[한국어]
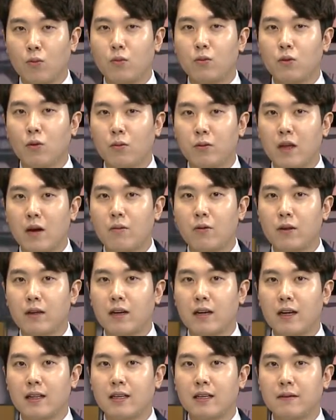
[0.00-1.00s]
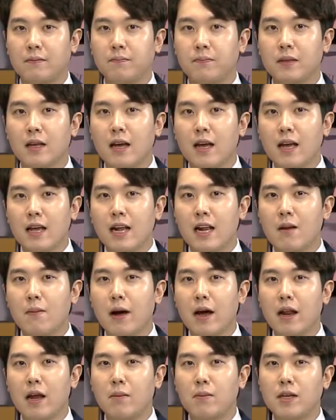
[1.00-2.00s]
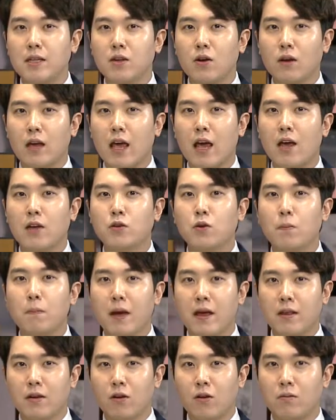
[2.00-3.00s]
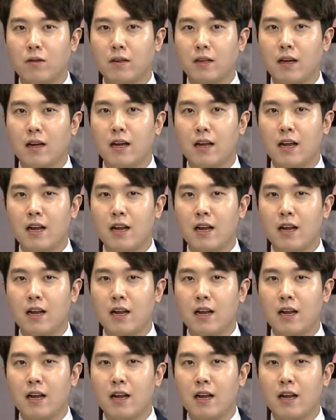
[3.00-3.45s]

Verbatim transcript: 높다 보니까는 일반암에서 계속 빼는 겁니다.